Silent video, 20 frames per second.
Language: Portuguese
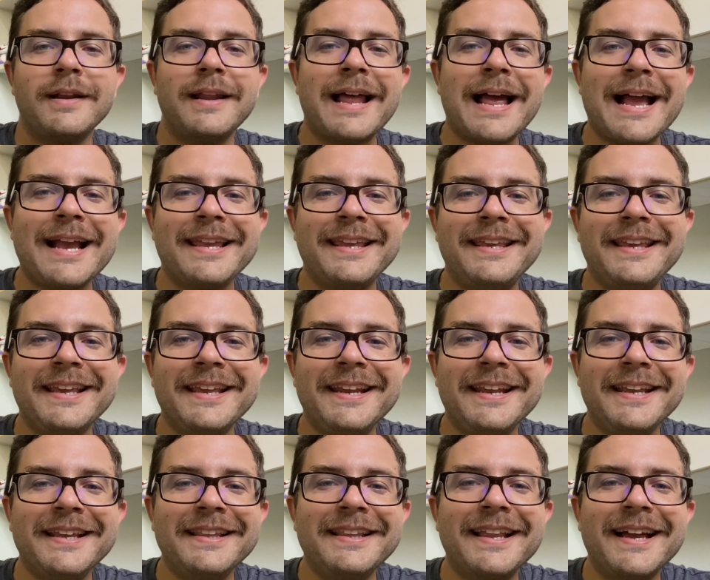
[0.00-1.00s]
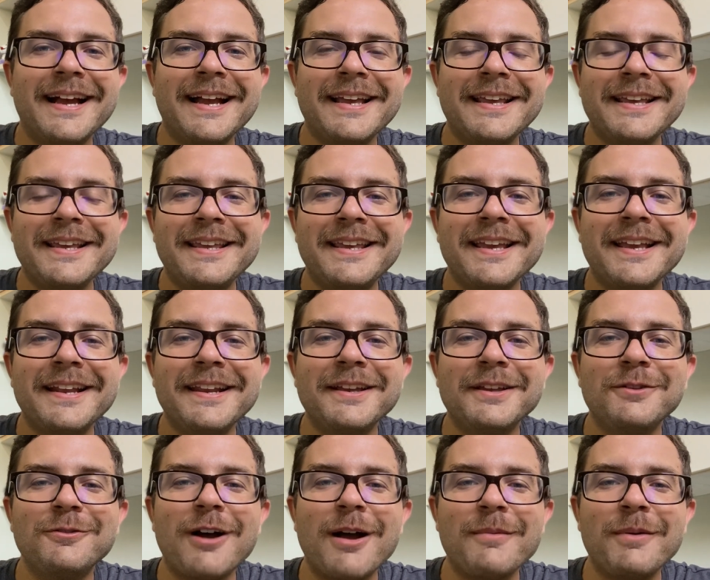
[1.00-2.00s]
Olá, querida e
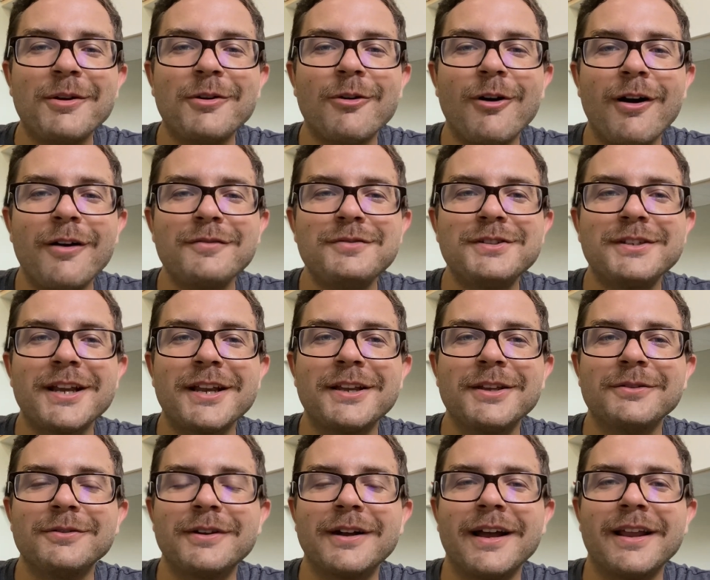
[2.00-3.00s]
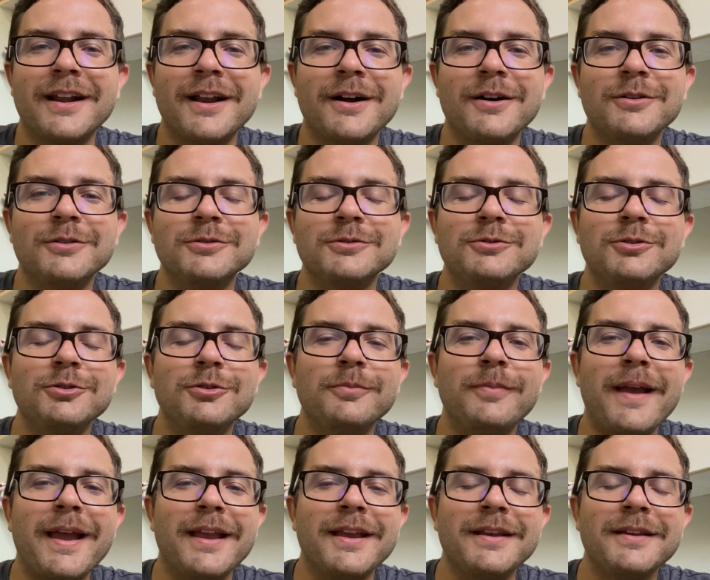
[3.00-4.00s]
querido Amigovski aqui do canal, tudo
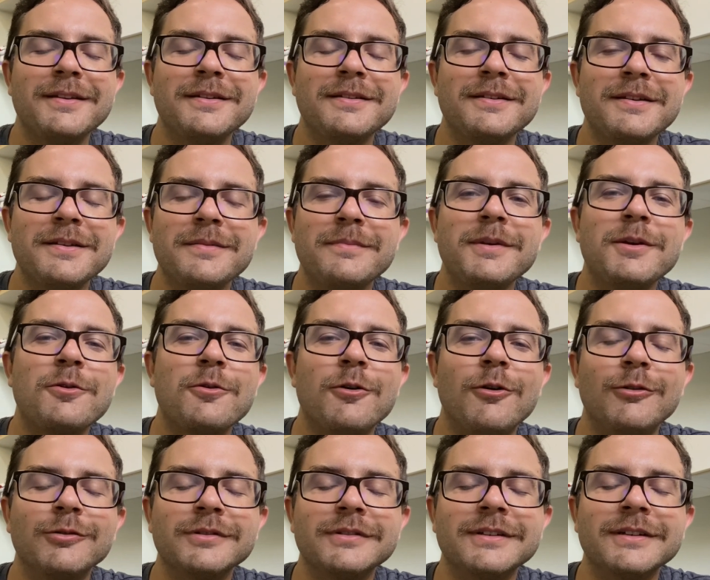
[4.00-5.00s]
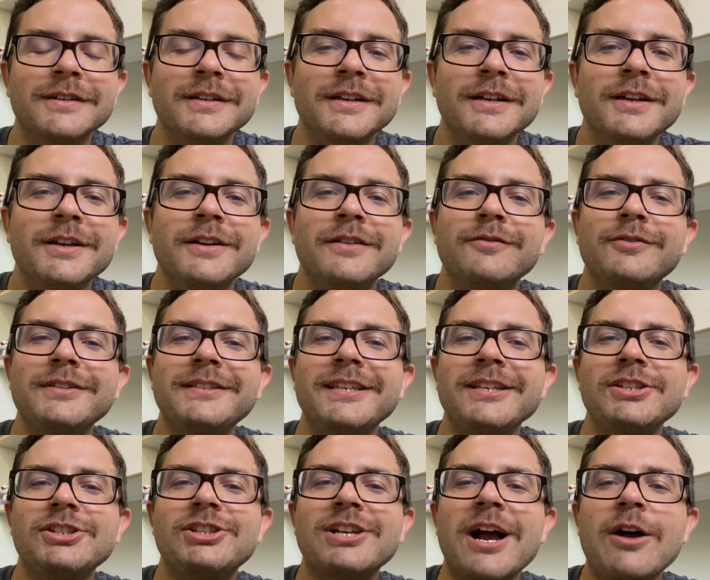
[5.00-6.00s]
bem? Me conta,
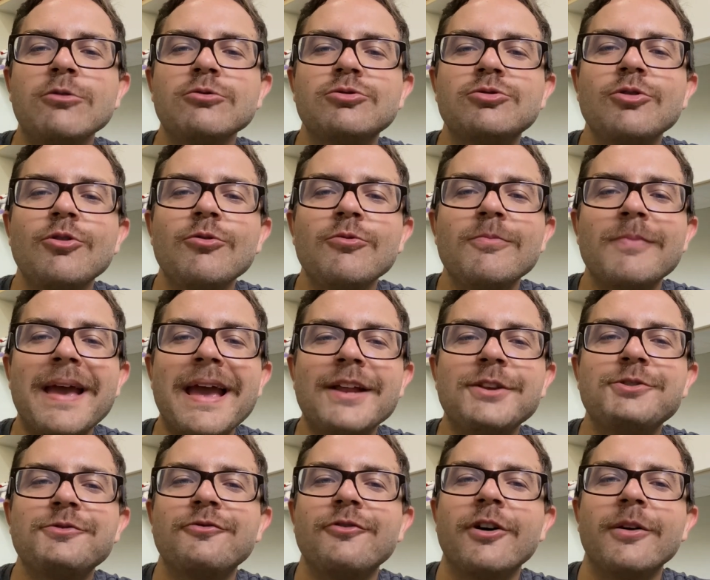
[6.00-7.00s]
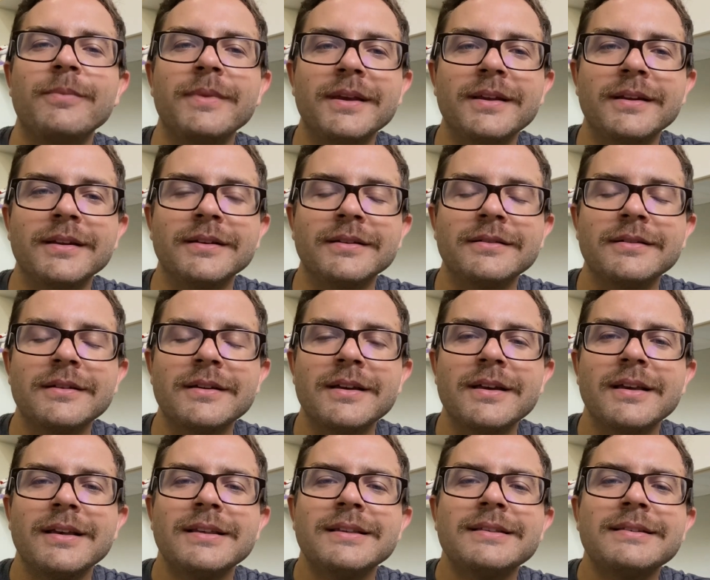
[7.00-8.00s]
você já usou o metformina?
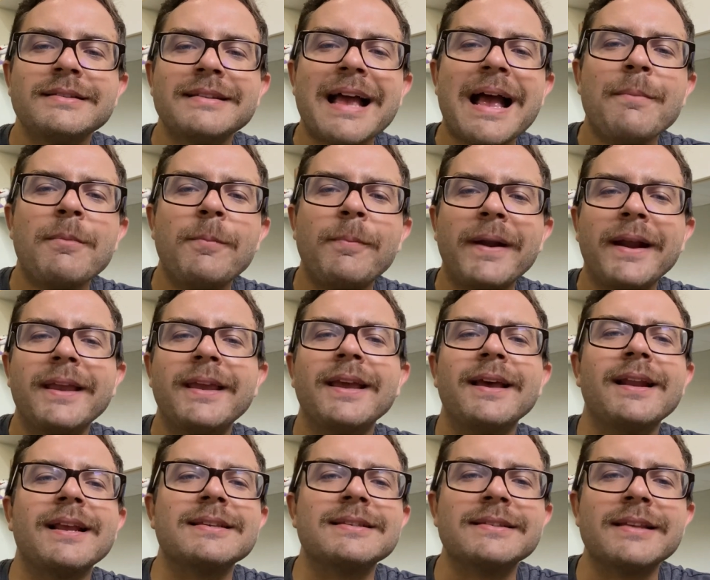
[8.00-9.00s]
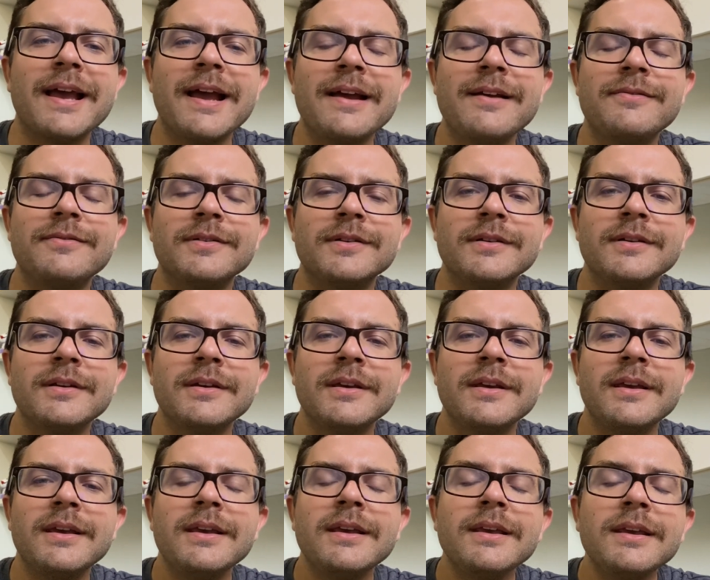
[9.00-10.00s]
Sabe para que ela serve?
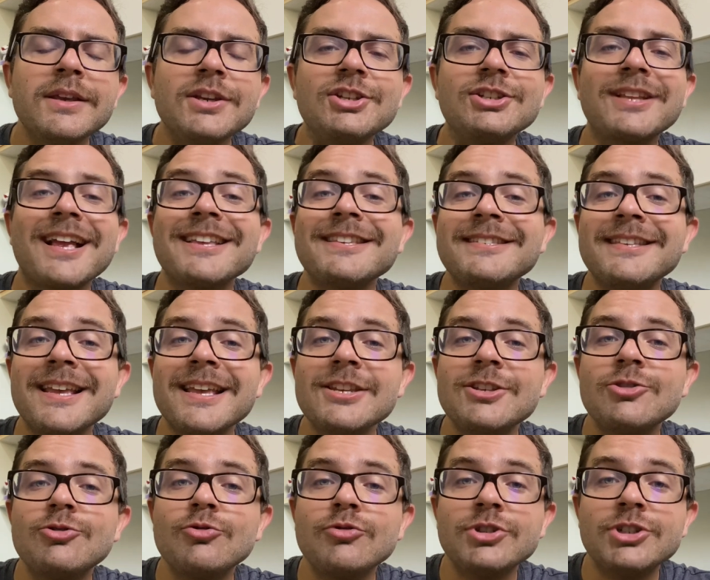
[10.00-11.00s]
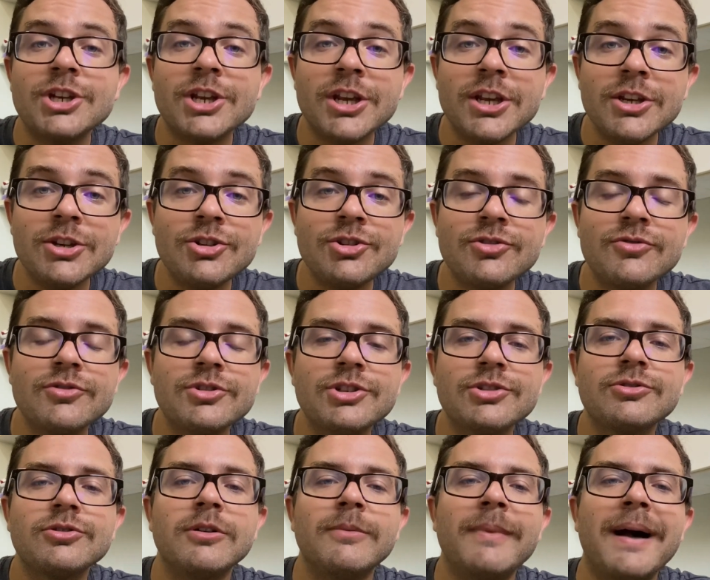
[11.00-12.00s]
E está ciente dos riscos
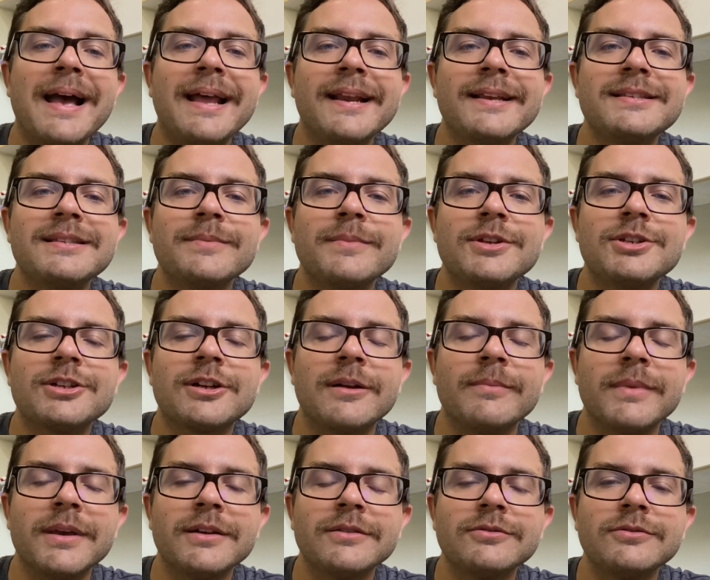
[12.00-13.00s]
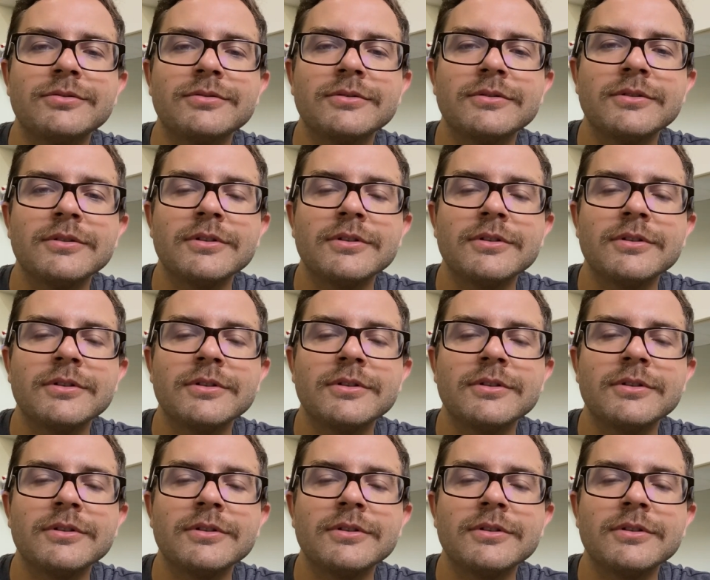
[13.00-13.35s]
de tomar esse medicamento?